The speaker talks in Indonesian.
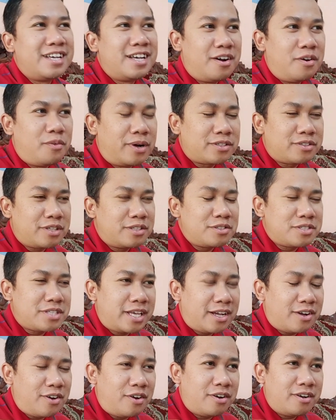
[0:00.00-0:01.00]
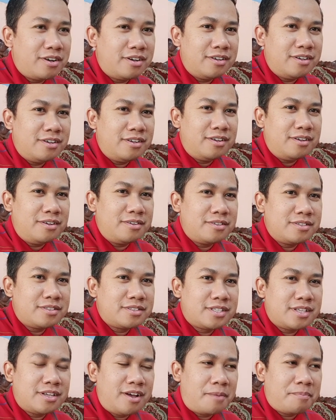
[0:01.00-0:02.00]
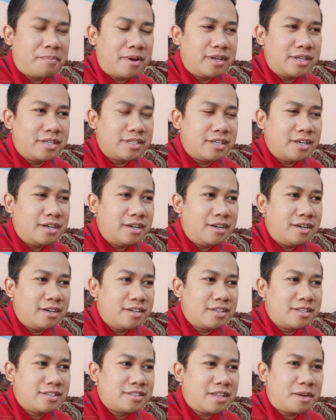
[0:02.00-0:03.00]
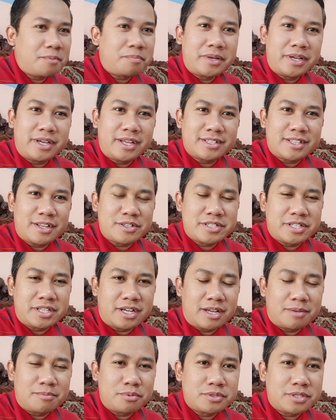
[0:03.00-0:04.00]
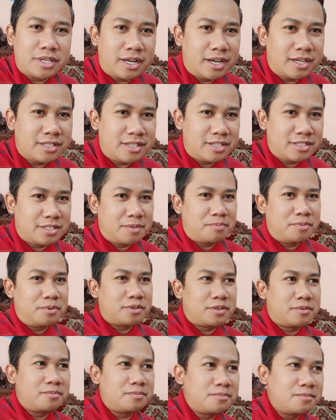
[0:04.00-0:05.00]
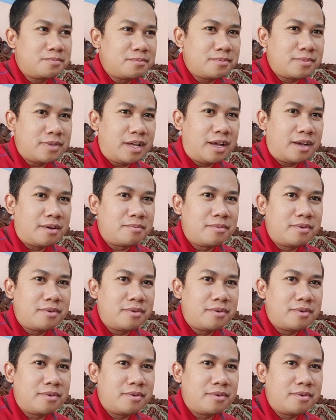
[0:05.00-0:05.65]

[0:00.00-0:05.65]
waktu itu saya kok apa ini uh, terpikir terus dengan pusaka tersebut. Nah,